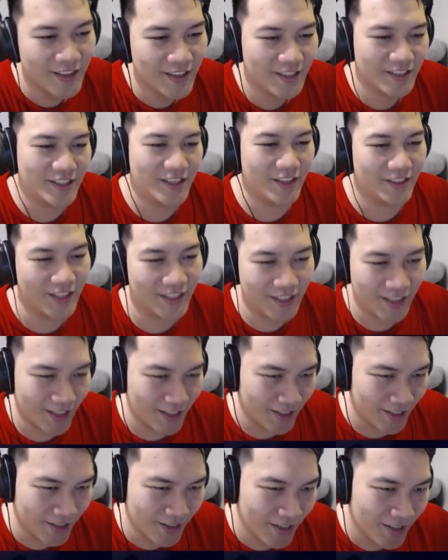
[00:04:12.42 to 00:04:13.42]
至少在这个
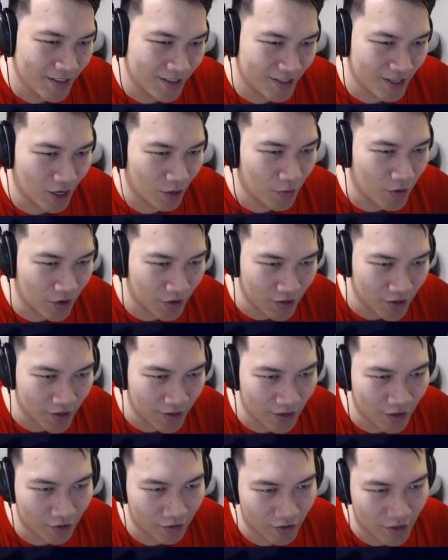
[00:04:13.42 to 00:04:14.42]
资料片而言，
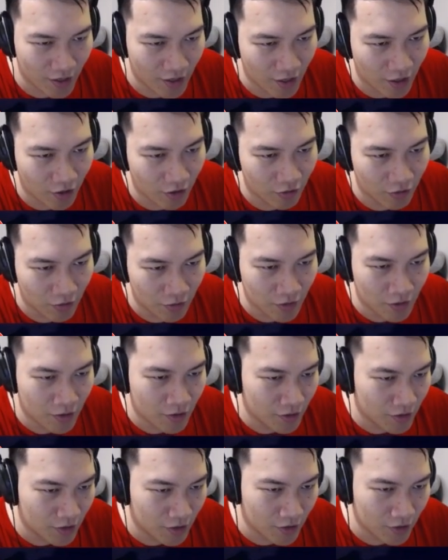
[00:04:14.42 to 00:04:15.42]
那你可以看到
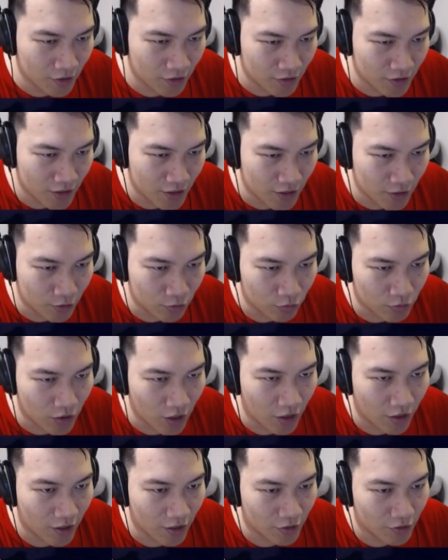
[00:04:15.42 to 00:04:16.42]
这里的主角
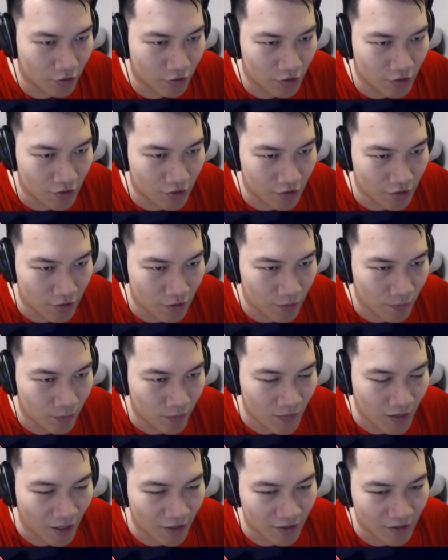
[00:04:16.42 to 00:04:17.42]
好像就是
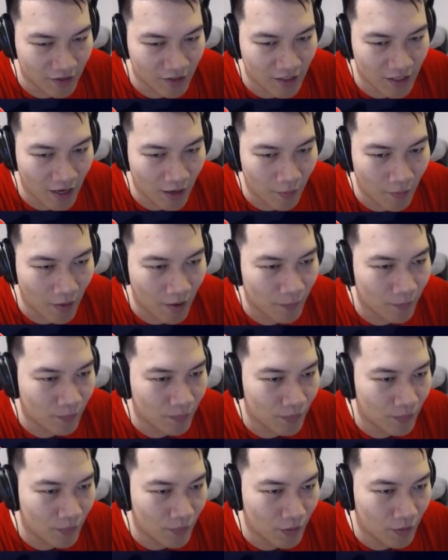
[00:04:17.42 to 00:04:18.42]
卡德加吧。
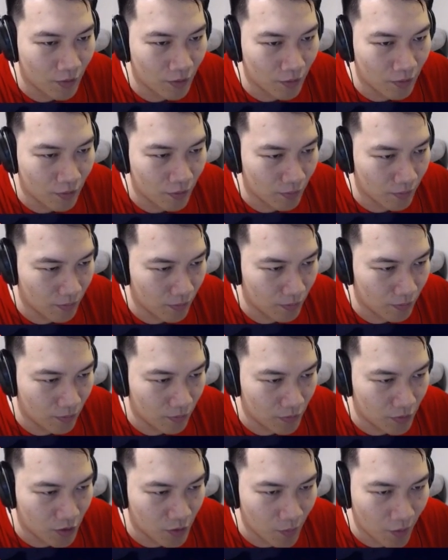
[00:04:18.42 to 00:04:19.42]

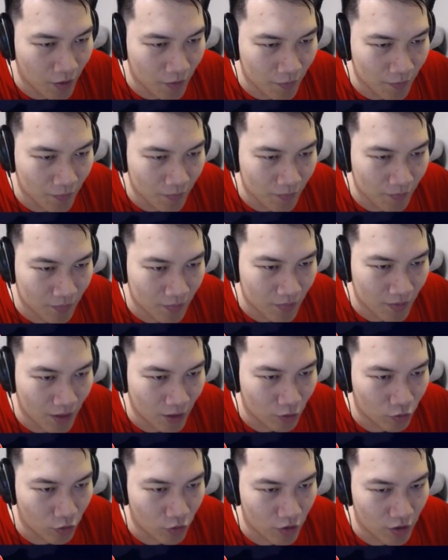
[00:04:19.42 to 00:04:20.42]
是吗？
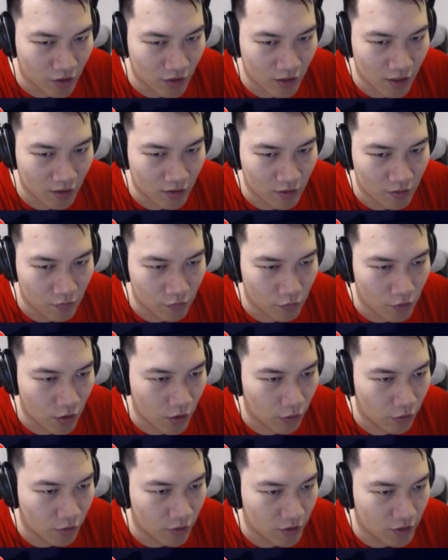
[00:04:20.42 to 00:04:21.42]
感觉有点像，衣服也
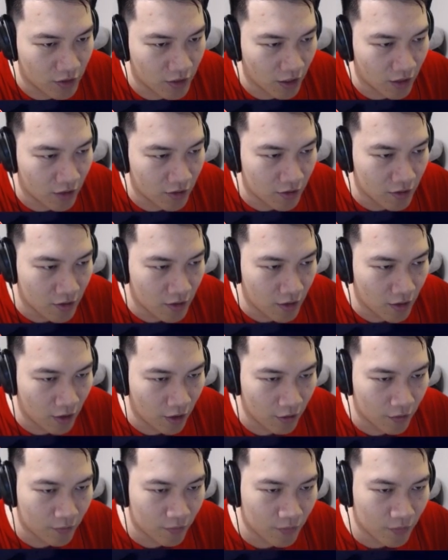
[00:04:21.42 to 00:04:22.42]
有点像。好，